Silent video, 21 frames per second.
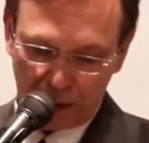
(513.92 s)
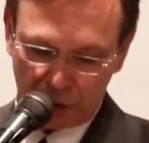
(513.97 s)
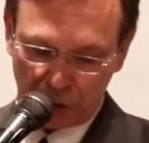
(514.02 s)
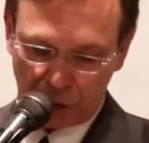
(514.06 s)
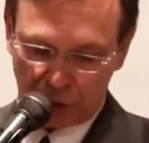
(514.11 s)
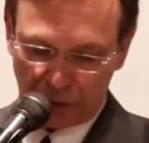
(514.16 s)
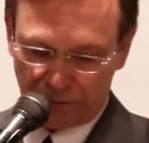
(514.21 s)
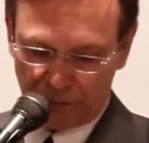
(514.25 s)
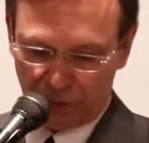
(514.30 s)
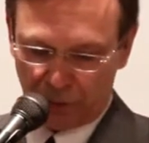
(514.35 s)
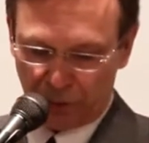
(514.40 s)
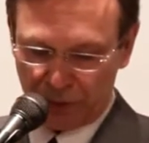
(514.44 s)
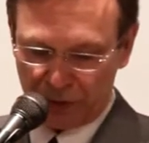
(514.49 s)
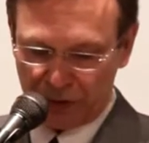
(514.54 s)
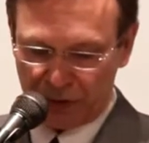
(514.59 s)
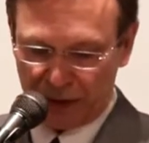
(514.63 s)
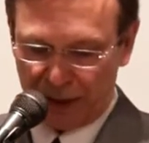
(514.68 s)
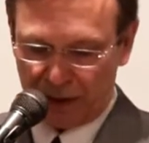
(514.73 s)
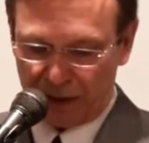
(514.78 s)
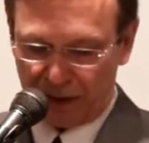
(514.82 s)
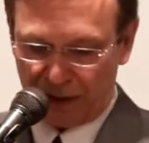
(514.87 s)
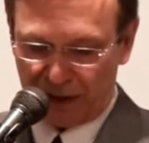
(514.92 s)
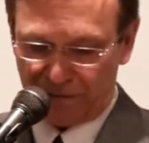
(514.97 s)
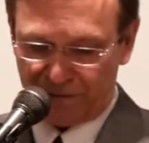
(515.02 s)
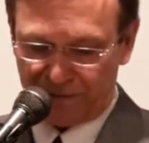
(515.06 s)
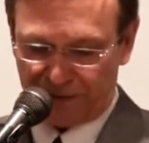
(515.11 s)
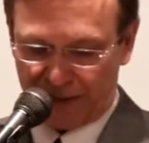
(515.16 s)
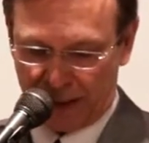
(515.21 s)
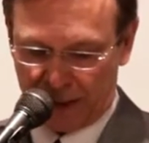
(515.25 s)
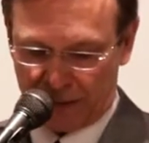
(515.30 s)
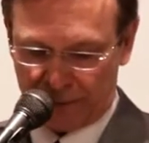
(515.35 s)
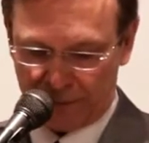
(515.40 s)
je veux aussi que les
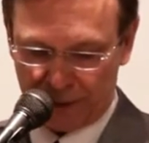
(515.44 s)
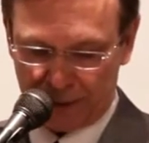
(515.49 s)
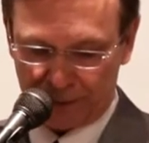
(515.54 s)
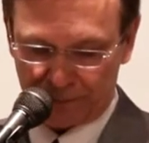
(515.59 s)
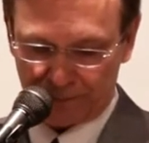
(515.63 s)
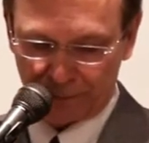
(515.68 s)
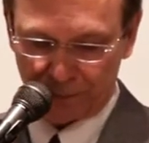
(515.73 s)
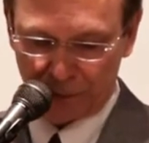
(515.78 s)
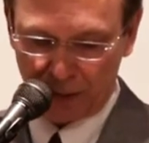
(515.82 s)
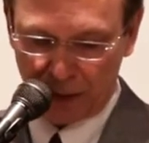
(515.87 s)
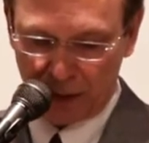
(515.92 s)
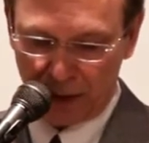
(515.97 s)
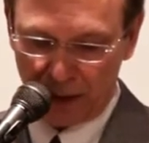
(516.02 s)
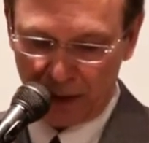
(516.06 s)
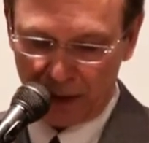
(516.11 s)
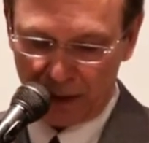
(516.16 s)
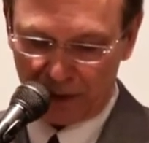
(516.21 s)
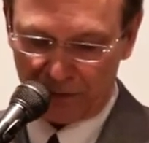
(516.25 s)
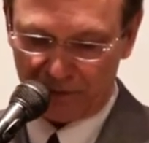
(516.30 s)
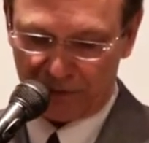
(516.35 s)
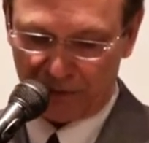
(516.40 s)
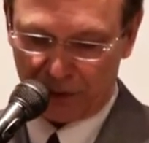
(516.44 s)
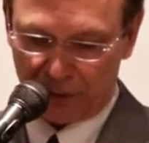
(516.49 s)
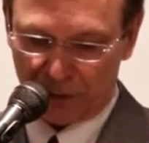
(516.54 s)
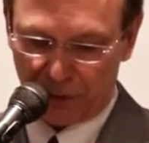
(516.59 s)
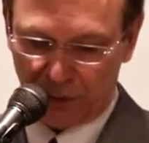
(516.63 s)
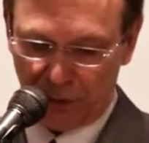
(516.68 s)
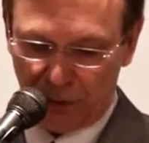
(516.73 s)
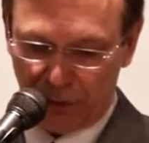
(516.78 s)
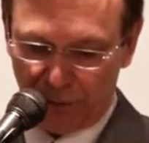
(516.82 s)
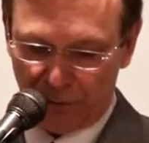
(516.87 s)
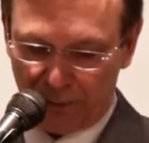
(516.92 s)
femmes,
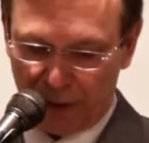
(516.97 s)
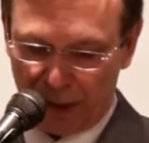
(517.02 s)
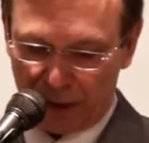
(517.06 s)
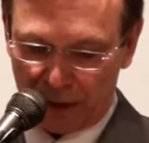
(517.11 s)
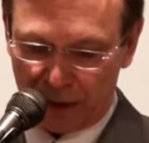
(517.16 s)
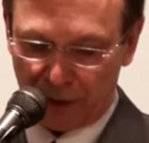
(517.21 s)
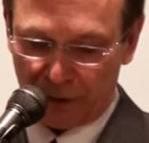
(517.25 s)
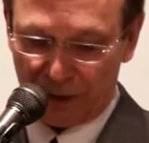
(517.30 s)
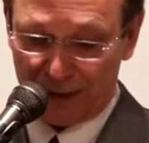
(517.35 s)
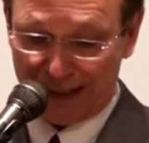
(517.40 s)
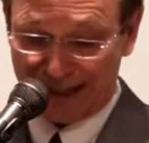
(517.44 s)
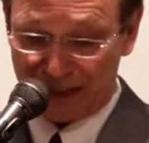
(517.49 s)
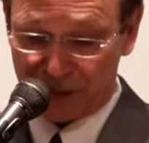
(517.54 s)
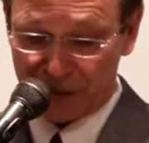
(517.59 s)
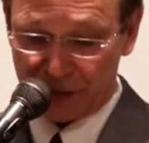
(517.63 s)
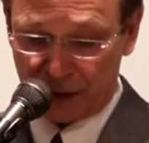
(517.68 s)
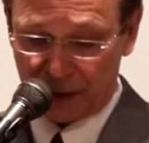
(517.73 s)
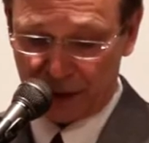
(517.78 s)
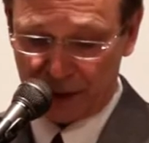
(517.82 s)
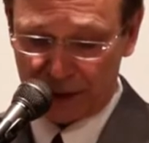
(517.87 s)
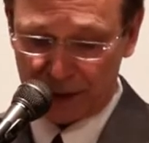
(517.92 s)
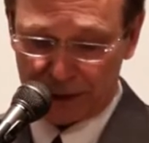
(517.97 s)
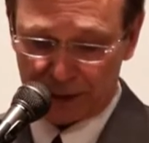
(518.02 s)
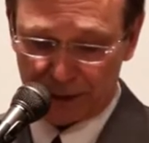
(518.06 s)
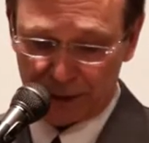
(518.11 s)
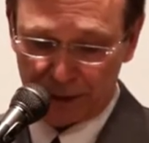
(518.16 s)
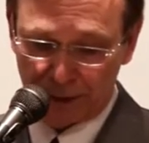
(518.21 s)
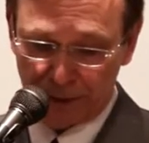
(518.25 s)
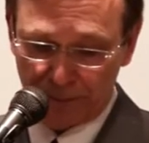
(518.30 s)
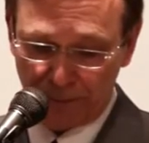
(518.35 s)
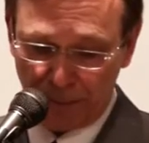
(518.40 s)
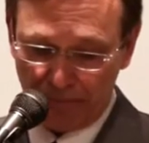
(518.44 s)
vêtues d'une manière décente,
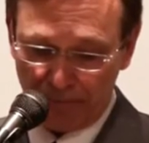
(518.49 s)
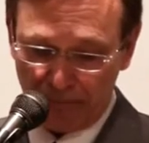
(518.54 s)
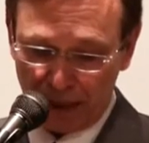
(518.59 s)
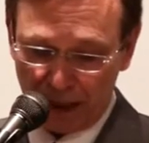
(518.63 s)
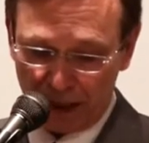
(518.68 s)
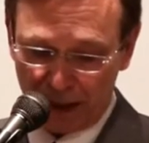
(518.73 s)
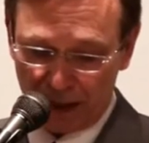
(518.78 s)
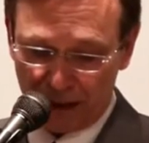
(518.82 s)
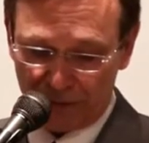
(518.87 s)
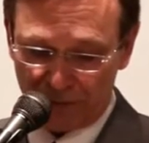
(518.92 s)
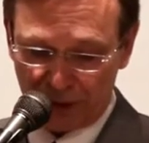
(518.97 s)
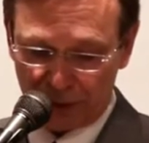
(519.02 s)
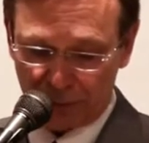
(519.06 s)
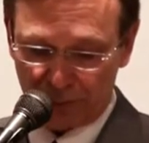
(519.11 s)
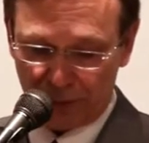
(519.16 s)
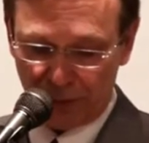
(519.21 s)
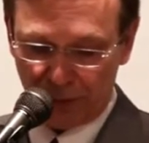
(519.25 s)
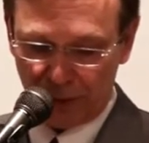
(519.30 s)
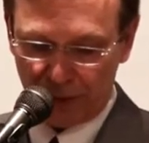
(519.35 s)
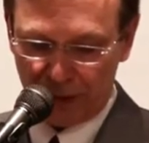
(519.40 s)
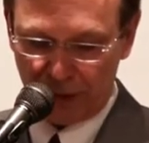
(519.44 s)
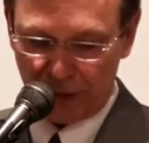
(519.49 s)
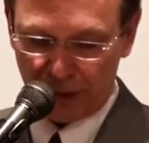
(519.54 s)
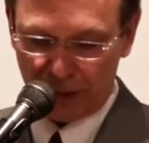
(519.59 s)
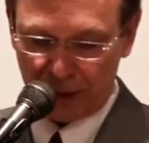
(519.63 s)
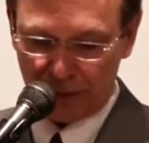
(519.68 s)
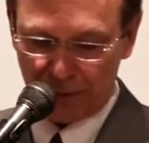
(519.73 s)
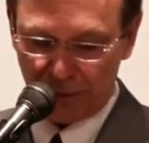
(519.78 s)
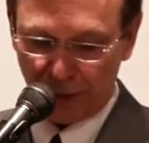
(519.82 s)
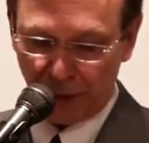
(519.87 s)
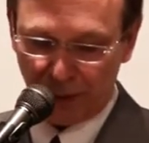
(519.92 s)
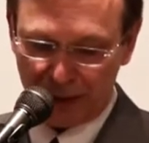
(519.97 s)
avec pudeur
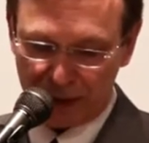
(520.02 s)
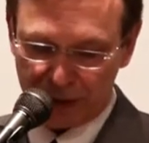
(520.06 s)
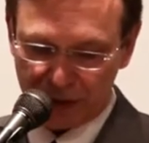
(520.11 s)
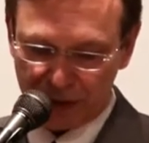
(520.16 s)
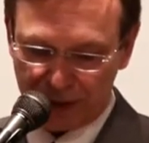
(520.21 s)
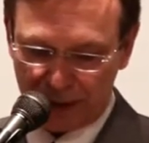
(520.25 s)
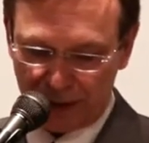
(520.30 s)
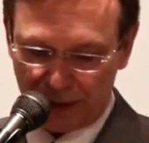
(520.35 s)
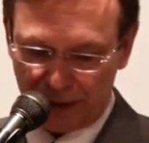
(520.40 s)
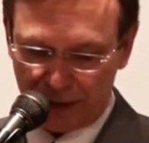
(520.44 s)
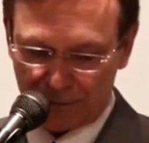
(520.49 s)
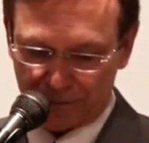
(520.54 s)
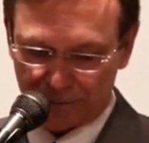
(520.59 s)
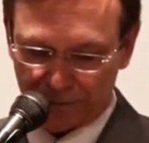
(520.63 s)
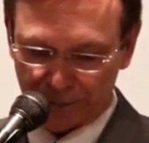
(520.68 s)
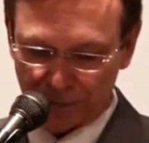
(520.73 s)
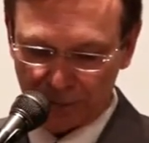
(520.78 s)
et modestie,